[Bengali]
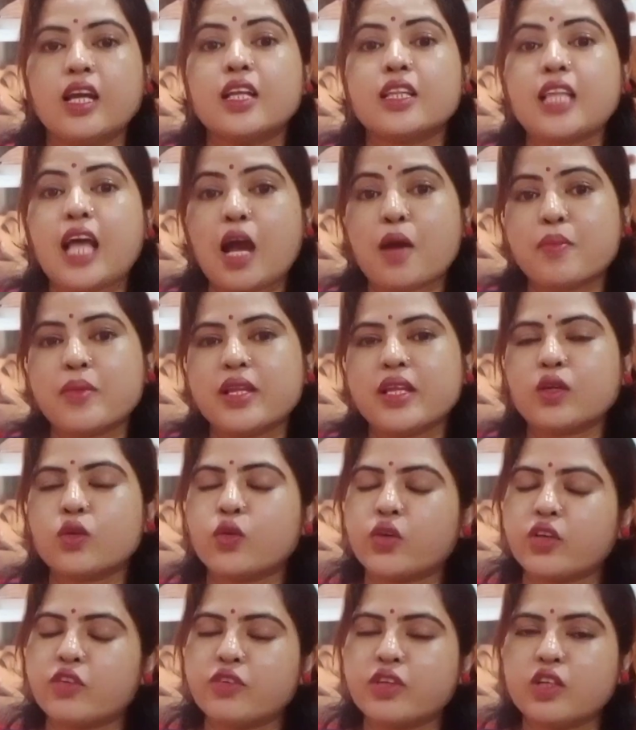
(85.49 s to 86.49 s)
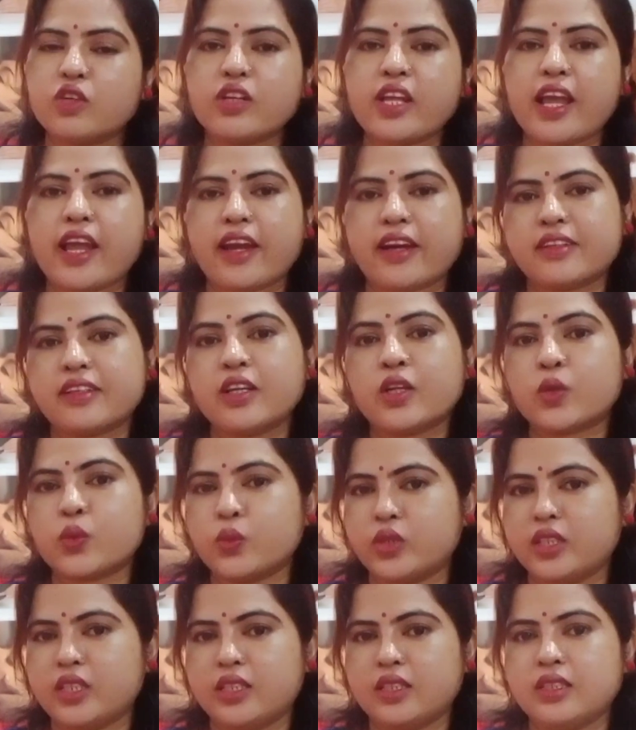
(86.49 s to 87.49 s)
তা আপনি করে ফেলুন একটা রুটিন